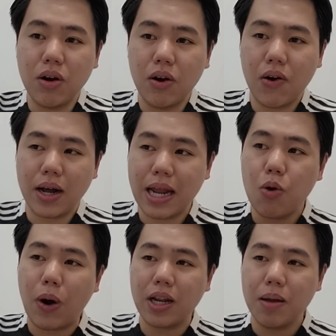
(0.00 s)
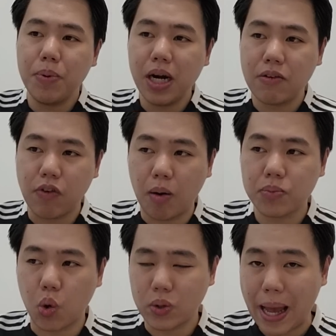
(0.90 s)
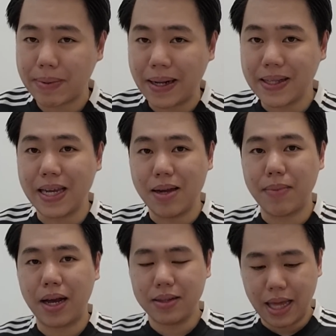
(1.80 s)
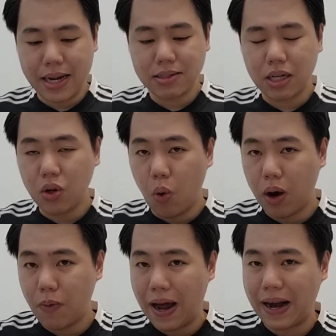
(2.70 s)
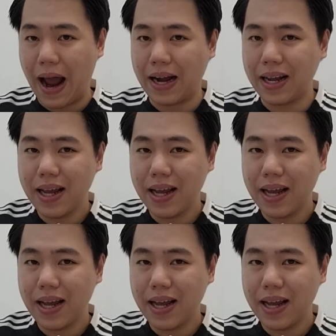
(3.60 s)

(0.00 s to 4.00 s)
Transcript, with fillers: แล้วอะในวันที่เพื่อนฟอร์มตกแทบทั้งทีมอะแต่ลิซันโด กับวาราน